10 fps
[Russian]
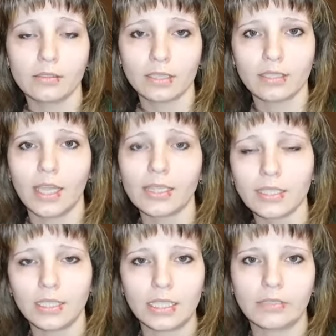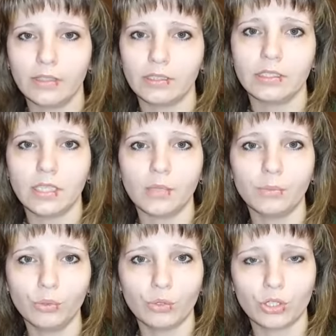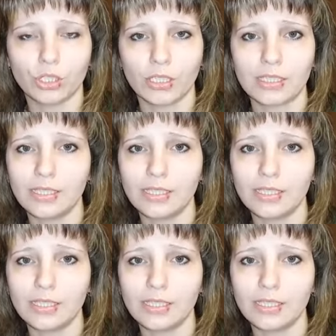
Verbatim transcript: Создайте для своих детей будущее.